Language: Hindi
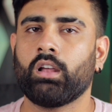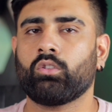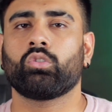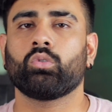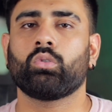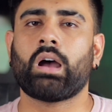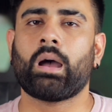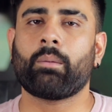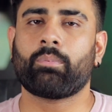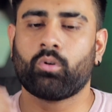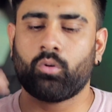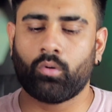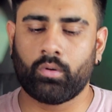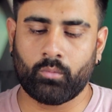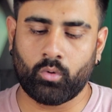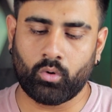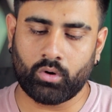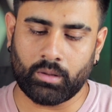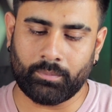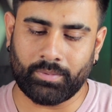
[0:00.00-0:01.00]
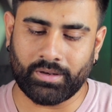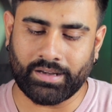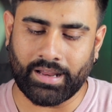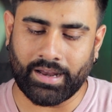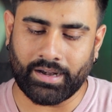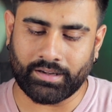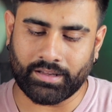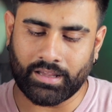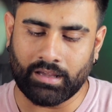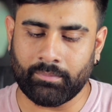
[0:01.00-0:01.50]
तो आपको ओ
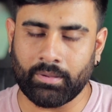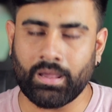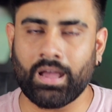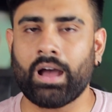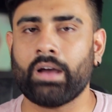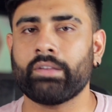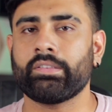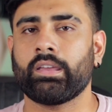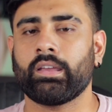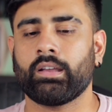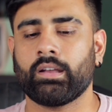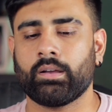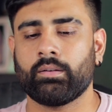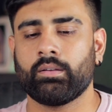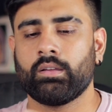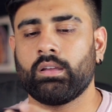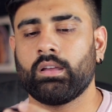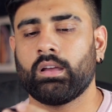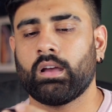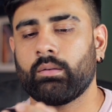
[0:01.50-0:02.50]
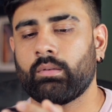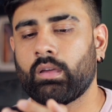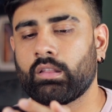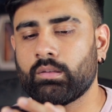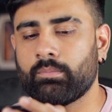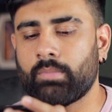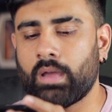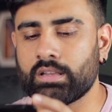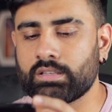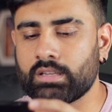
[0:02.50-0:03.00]
डायरेक्ट यहीं पर आ जाएगा यहाँ से
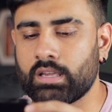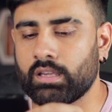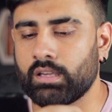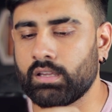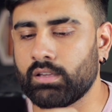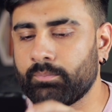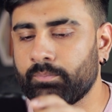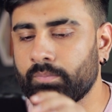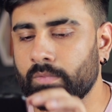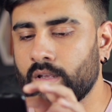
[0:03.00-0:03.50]
बैक जाएंगे